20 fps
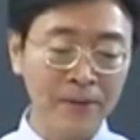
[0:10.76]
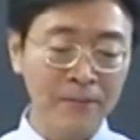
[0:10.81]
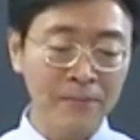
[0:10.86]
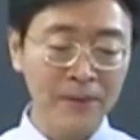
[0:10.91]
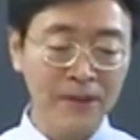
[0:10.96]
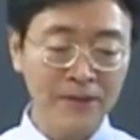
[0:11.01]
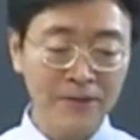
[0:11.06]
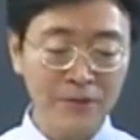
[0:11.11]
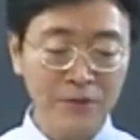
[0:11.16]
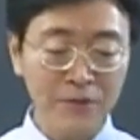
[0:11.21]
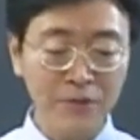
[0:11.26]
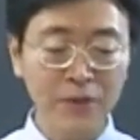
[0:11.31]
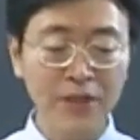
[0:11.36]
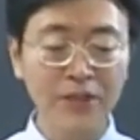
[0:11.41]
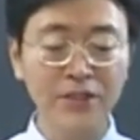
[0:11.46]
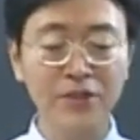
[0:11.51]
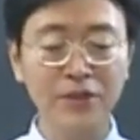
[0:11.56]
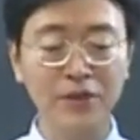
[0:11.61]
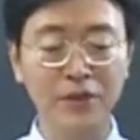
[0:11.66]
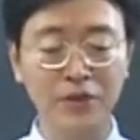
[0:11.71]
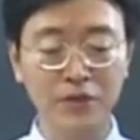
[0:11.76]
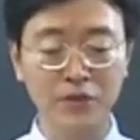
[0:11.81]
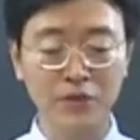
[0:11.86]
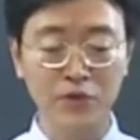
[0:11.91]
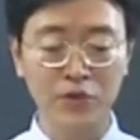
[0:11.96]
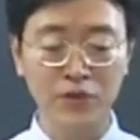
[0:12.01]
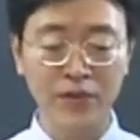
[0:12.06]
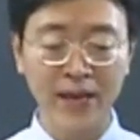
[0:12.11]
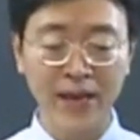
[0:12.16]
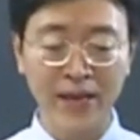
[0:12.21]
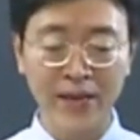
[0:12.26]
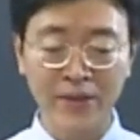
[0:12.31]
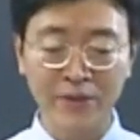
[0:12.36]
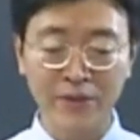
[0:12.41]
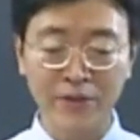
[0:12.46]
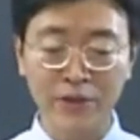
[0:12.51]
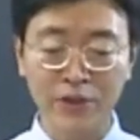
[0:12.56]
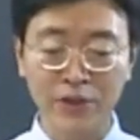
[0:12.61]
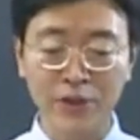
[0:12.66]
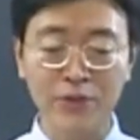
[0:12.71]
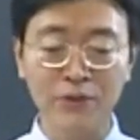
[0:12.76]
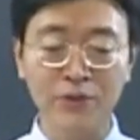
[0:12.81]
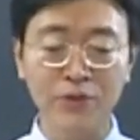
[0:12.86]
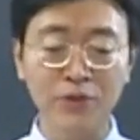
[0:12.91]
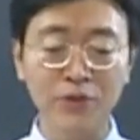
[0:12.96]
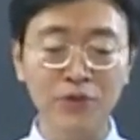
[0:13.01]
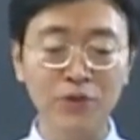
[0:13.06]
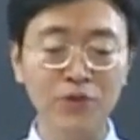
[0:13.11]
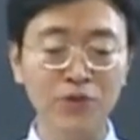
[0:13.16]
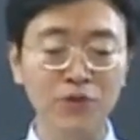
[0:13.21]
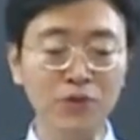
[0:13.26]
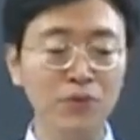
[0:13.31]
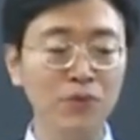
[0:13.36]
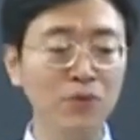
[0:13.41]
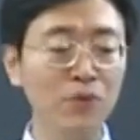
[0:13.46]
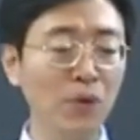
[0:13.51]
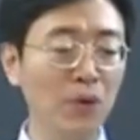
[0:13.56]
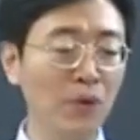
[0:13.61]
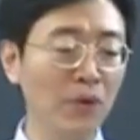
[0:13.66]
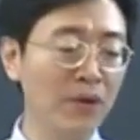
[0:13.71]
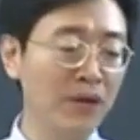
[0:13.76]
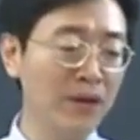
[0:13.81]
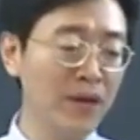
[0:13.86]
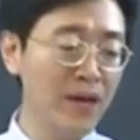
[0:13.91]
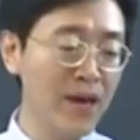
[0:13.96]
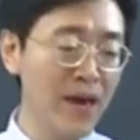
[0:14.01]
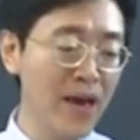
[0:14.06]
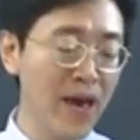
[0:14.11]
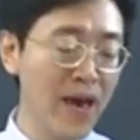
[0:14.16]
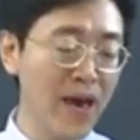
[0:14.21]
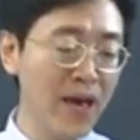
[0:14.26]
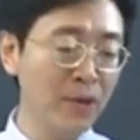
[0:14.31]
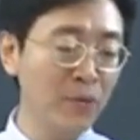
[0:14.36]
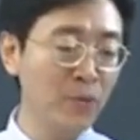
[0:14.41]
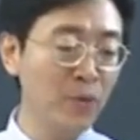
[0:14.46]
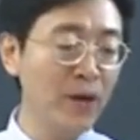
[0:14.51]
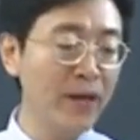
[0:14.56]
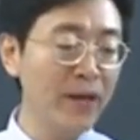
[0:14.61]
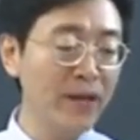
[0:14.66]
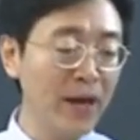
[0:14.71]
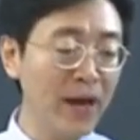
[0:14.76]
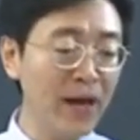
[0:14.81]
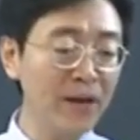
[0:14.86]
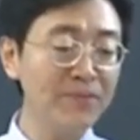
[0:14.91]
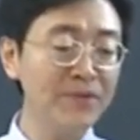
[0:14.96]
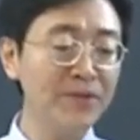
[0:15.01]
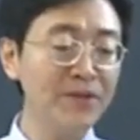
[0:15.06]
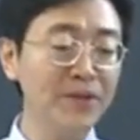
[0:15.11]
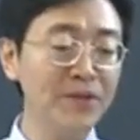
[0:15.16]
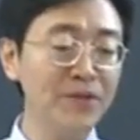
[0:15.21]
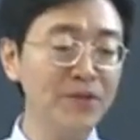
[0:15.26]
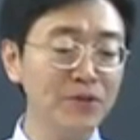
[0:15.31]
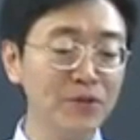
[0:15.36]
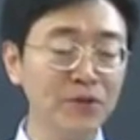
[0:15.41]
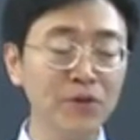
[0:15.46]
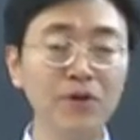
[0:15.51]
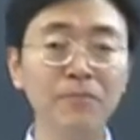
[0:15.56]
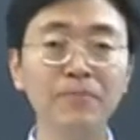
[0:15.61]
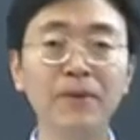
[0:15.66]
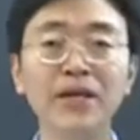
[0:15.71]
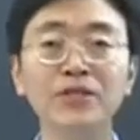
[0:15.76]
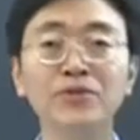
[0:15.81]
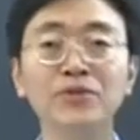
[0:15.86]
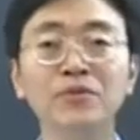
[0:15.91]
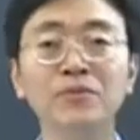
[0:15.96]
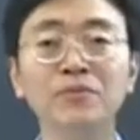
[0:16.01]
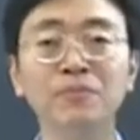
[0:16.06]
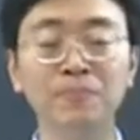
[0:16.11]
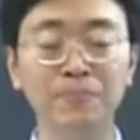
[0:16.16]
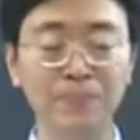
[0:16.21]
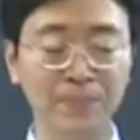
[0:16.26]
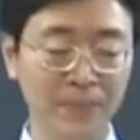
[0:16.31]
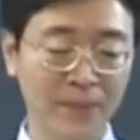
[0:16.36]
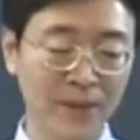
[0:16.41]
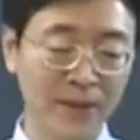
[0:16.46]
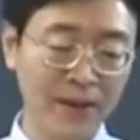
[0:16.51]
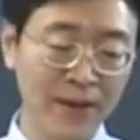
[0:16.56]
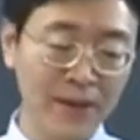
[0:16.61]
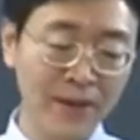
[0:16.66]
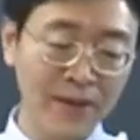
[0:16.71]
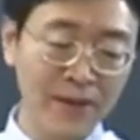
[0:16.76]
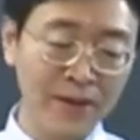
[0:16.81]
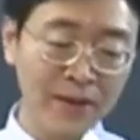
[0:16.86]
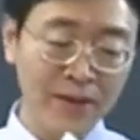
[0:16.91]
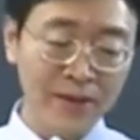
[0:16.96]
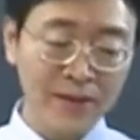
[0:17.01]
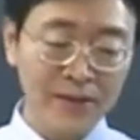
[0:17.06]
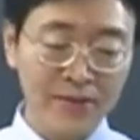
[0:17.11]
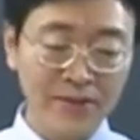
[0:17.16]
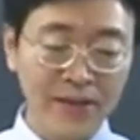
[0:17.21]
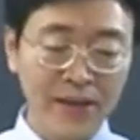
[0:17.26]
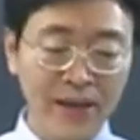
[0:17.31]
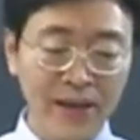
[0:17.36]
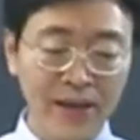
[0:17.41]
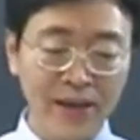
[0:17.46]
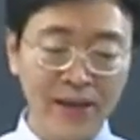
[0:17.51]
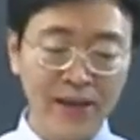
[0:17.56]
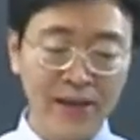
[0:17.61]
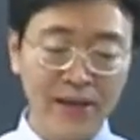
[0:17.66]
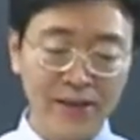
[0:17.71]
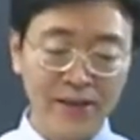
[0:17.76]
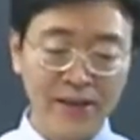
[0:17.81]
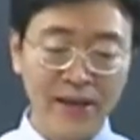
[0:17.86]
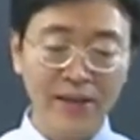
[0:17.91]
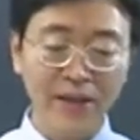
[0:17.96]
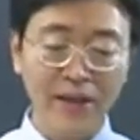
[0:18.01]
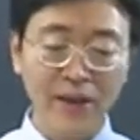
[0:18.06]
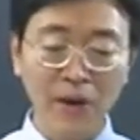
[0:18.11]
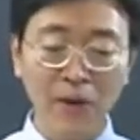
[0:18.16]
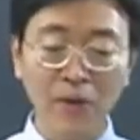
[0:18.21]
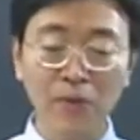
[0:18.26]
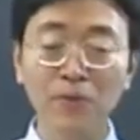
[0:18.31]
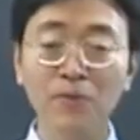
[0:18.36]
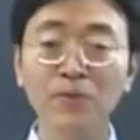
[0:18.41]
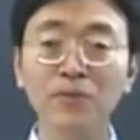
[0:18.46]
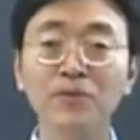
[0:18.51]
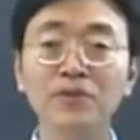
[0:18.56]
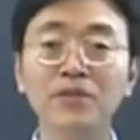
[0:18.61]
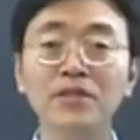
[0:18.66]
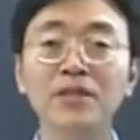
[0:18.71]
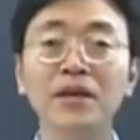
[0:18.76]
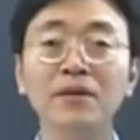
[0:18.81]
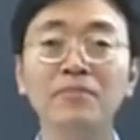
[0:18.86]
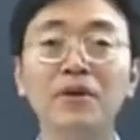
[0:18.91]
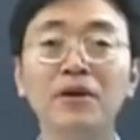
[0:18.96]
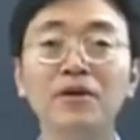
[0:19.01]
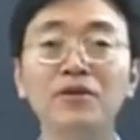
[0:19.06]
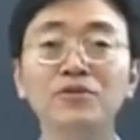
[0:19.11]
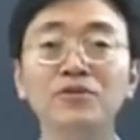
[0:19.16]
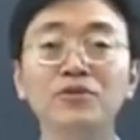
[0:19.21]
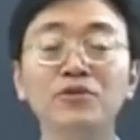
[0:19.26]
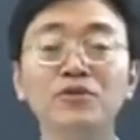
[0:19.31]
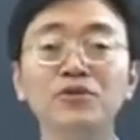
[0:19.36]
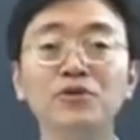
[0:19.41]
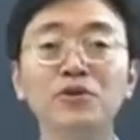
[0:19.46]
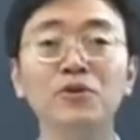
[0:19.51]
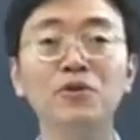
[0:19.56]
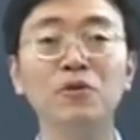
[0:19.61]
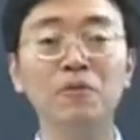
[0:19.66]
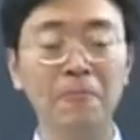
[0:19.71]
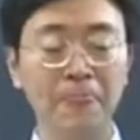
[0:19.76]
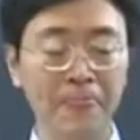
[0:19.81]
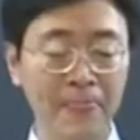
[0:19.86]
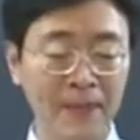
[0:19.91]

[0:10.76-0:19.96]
Mrs. Richards sent her children to school and went upstairs to her bedroom。”在她的老公上班去之后，